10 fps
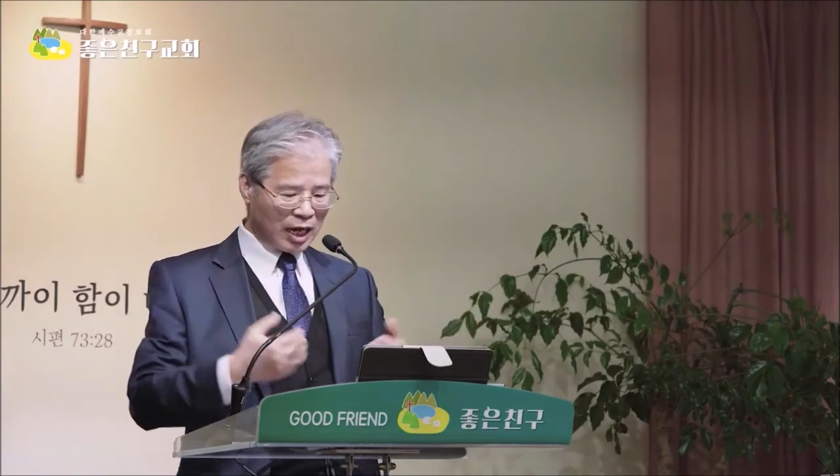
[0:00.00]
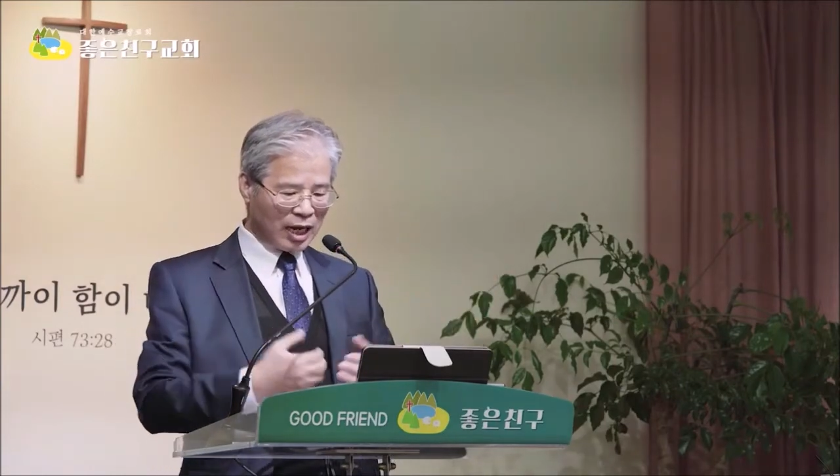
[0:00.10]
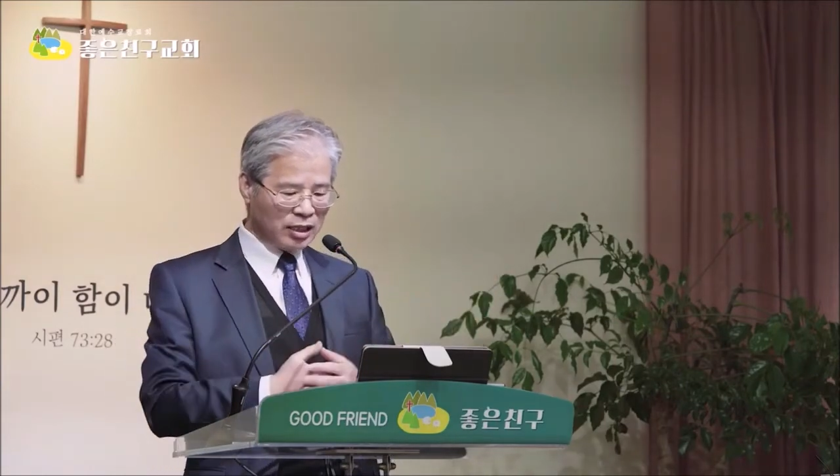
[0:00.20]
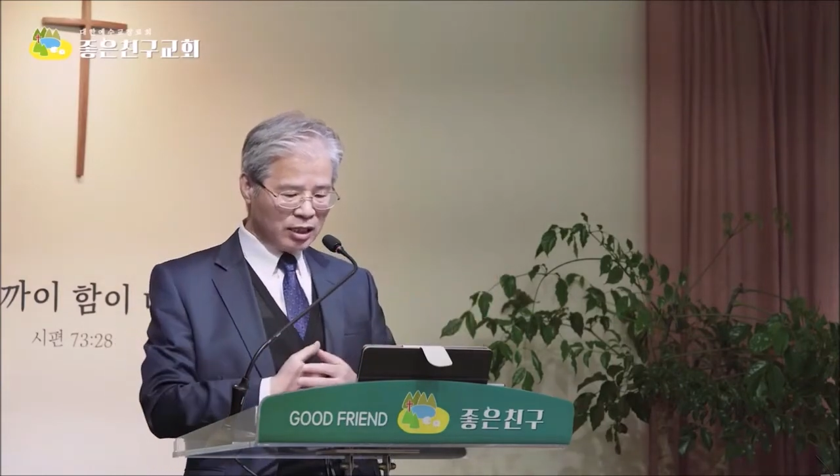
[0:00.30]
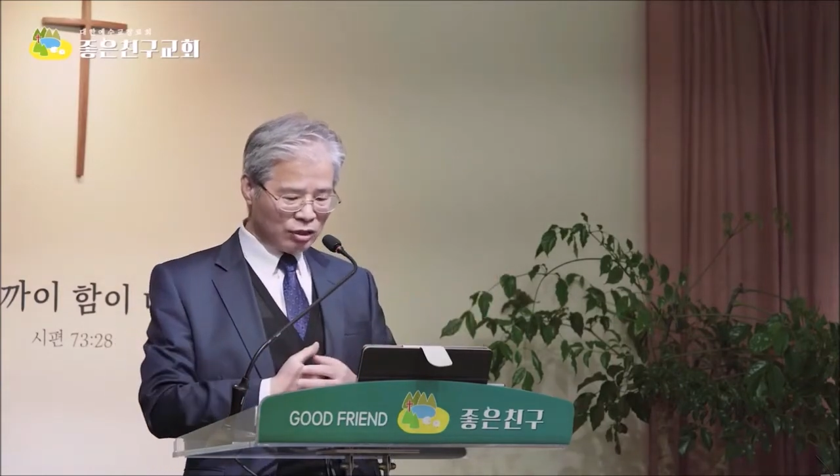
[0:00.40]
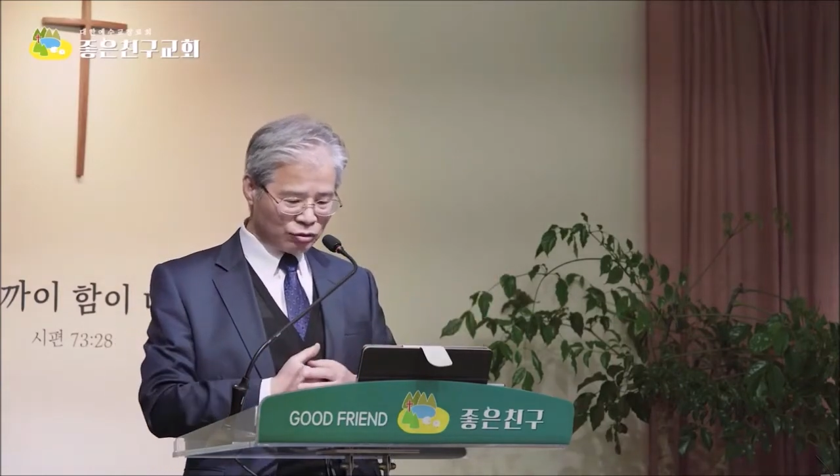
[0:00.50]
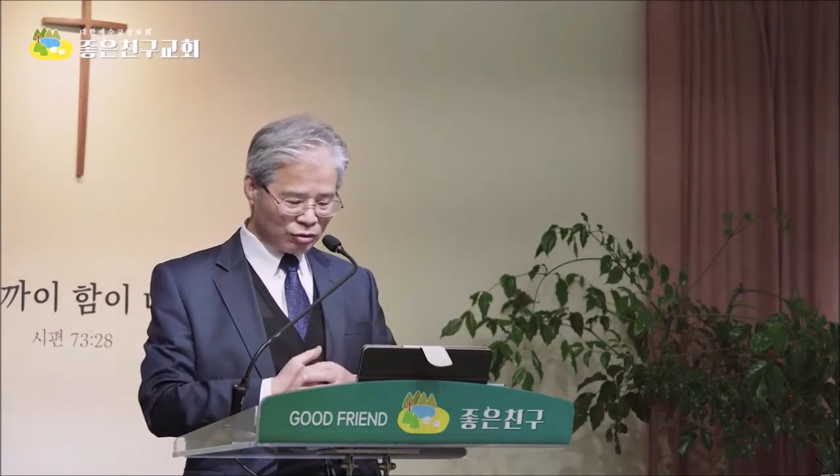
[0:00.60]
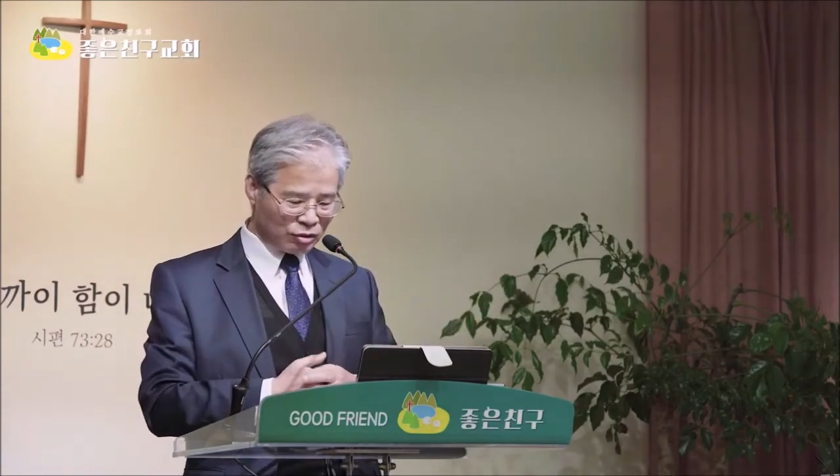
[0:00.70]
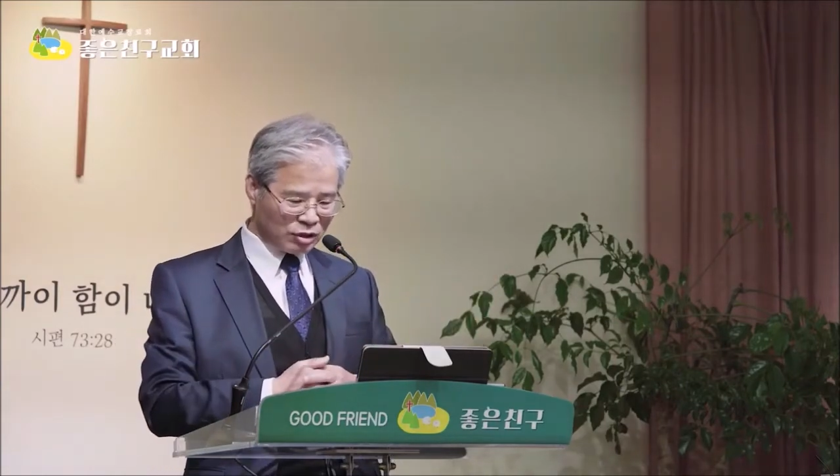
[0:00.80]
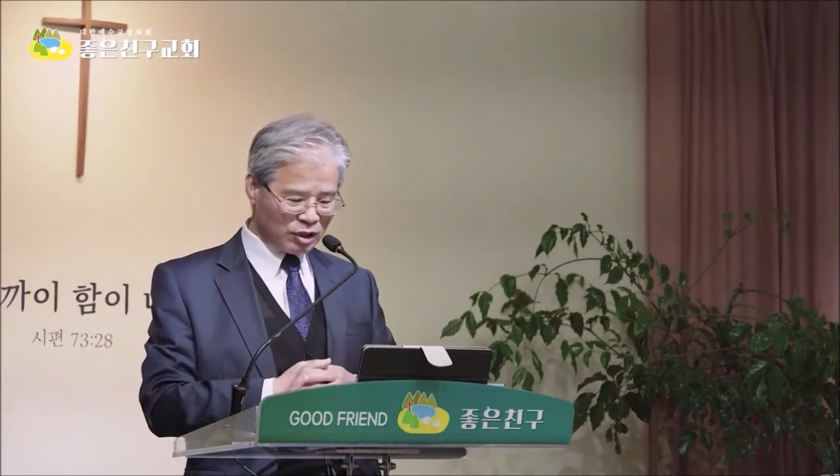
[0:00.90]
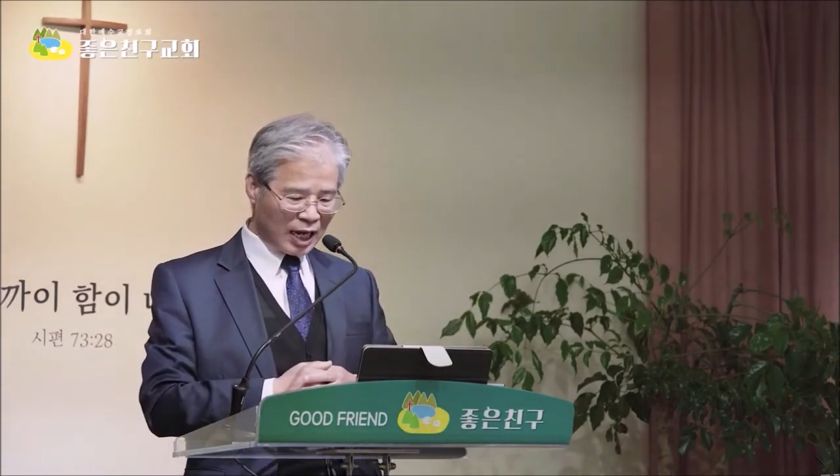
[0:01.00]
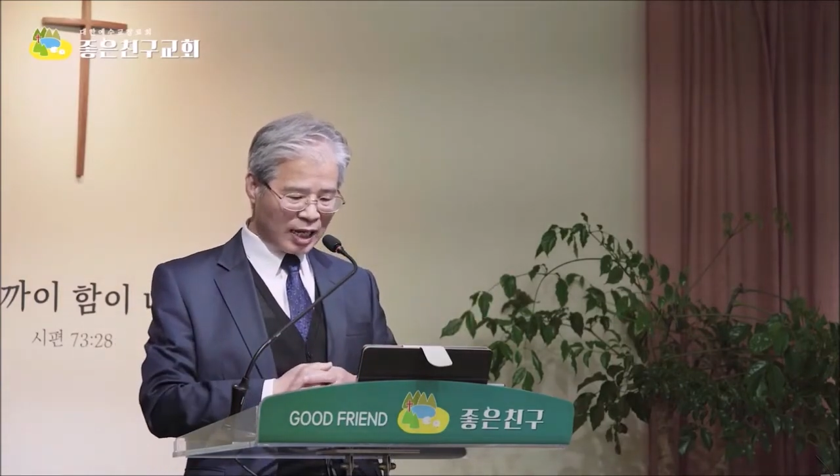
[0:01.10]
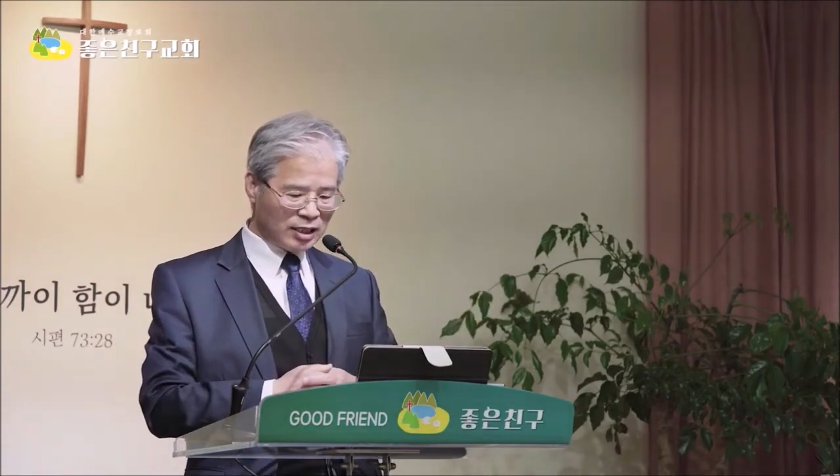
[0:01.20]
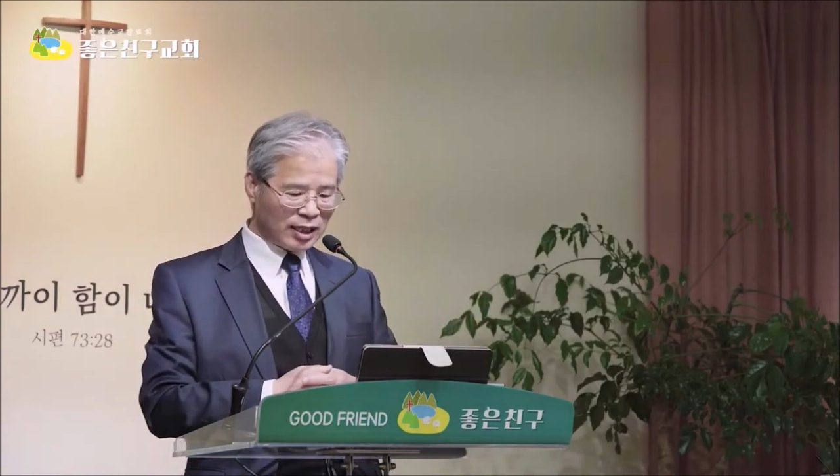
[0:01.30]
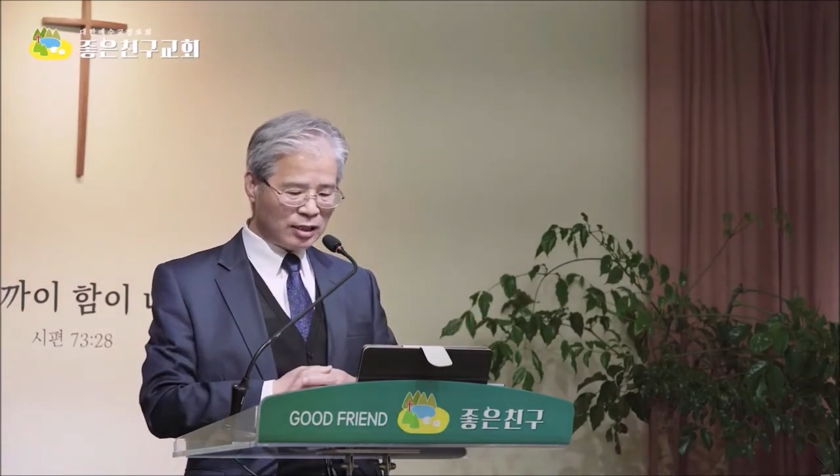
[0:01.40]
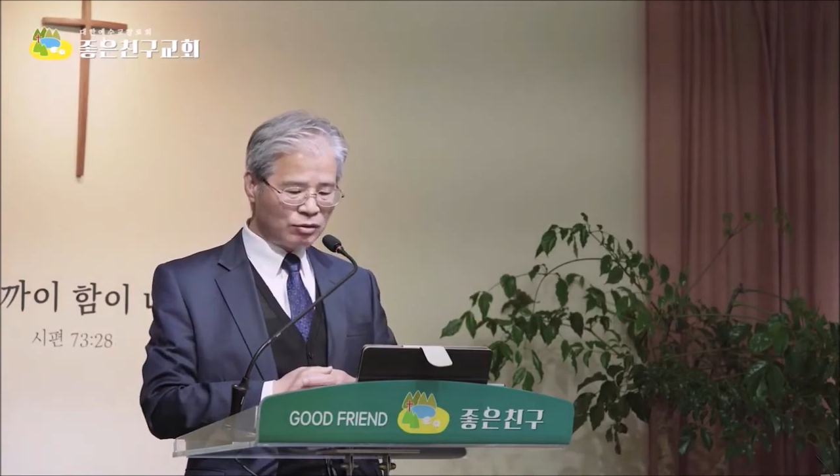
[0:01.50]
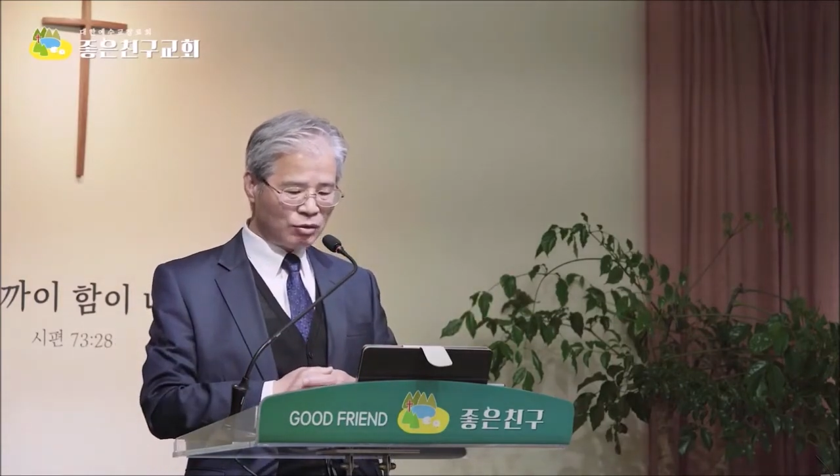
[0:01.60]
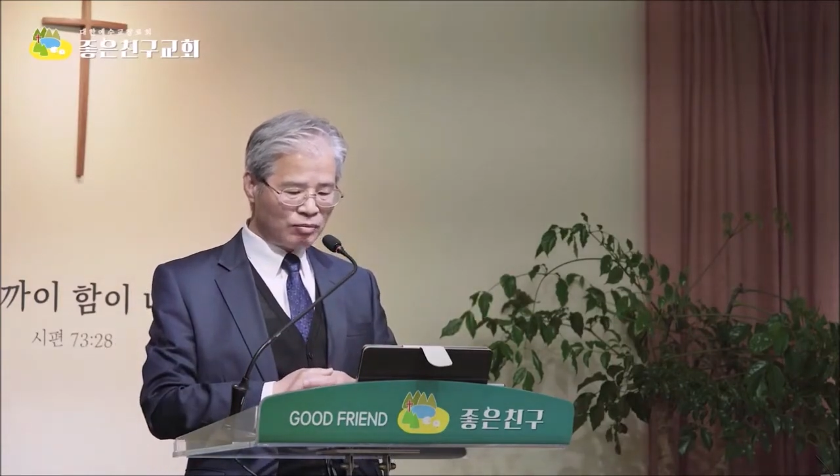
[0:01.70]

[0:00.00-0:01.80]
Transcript: 강을 이루고 그 강이 닿는